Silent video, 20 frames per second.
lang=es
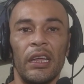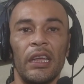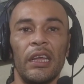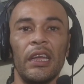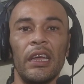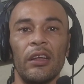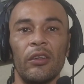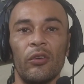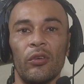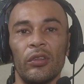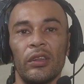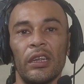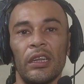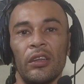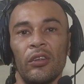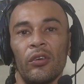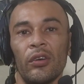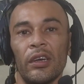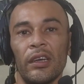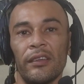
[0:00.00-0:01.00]
y el
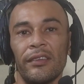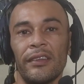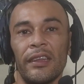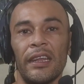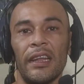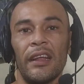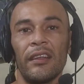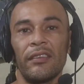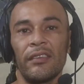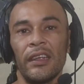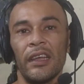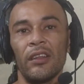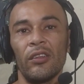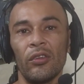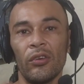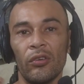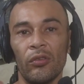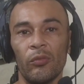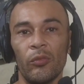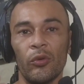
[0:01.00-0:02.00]
contenido que estén
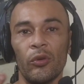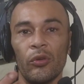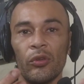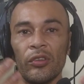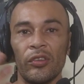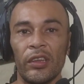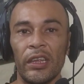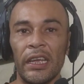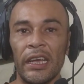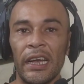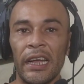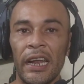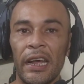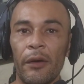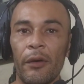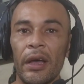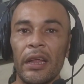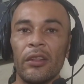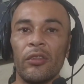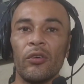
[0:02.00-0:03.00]
haciendo, como lo estén
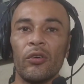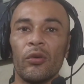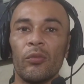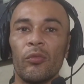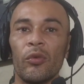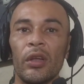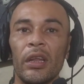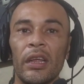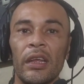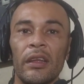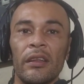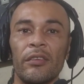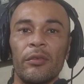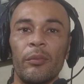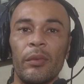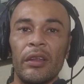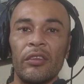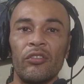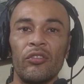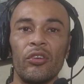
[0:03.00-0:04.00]
grabando, como
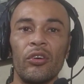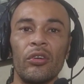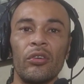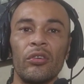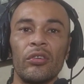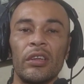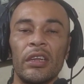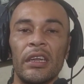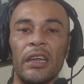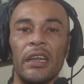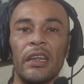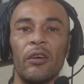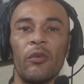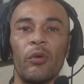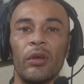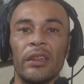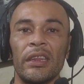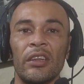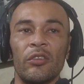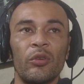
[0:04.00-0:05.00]
les menciono, tener en
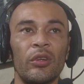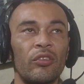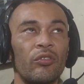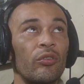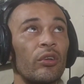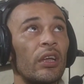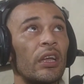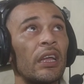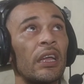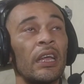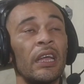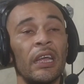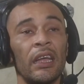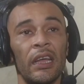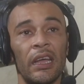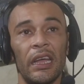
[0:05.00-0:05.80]
cuenta todo esto de